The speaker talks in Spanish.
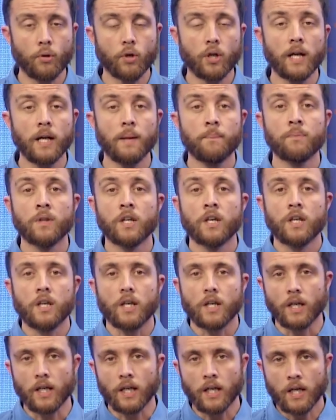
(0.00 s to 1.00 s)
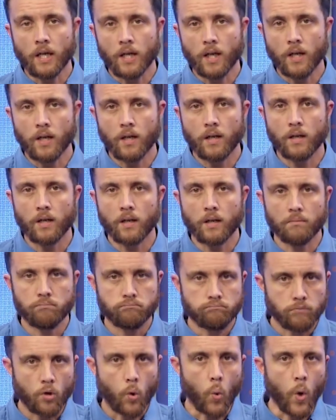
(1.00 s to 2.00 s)
Cámpora y
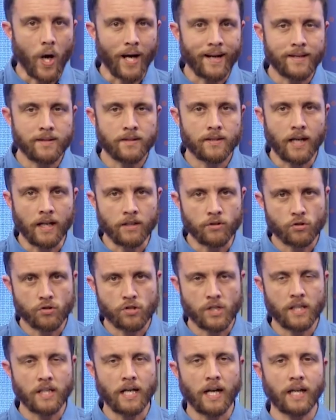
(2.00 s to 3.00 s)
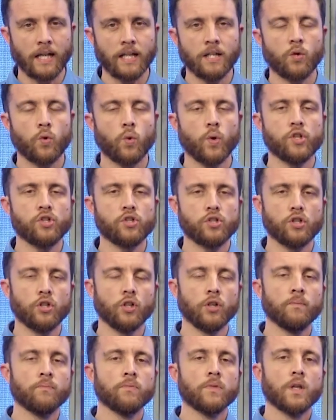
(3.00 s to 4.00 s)
40 años ya de aquel
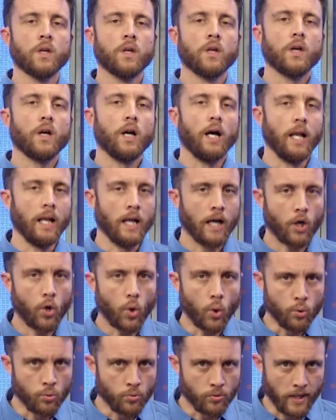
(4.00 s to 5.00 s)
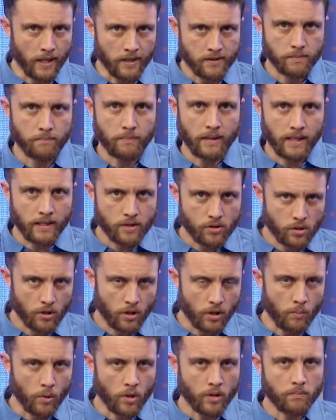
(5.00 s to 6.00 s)
juicio a las juntas. Para
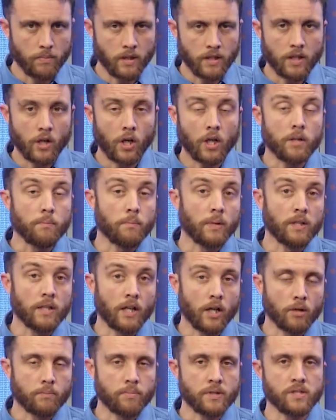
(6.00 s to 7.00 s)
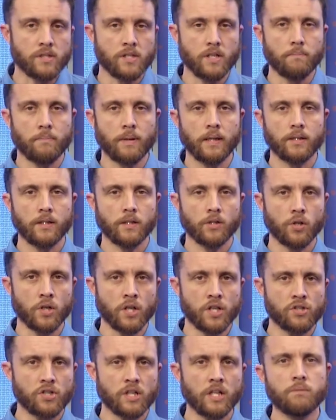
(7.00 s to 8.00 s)
eso hemos invitado al investigador principal del
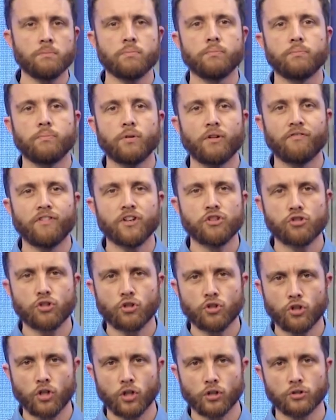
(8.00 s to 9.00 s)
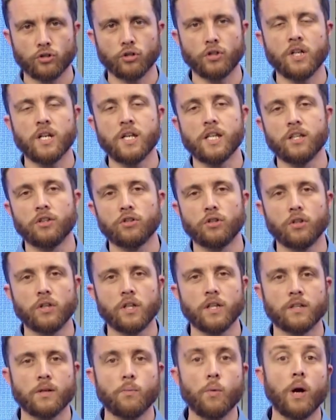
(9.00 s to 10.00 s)
CONICET, profesor doctor en
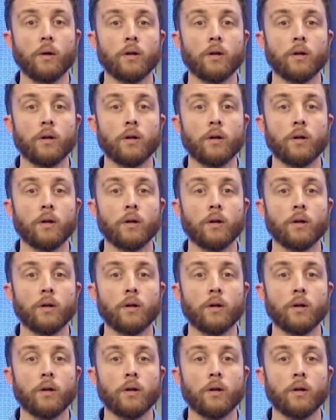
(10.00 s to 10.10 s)
historia,